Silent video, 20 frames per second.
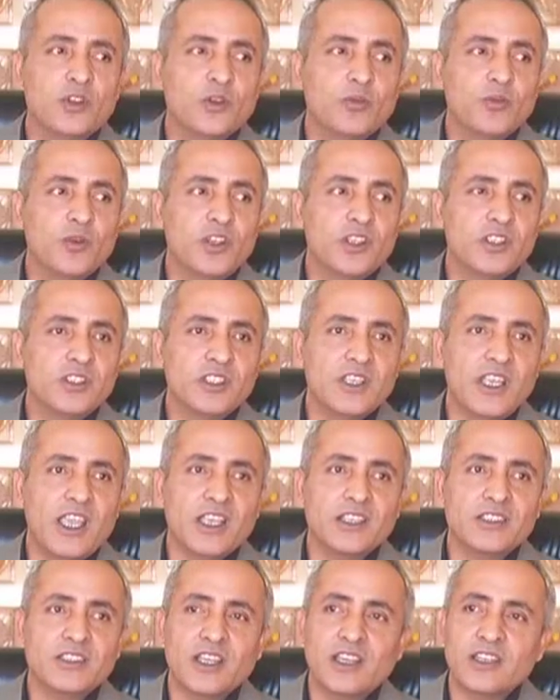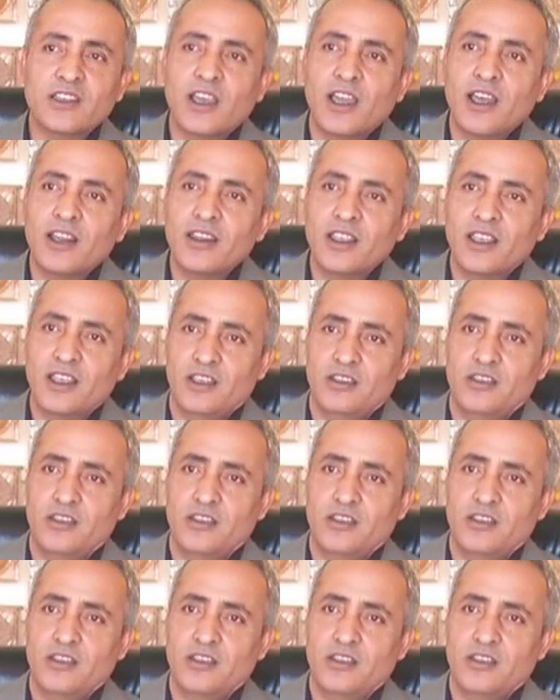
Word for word: Propolisi ekstrakt haline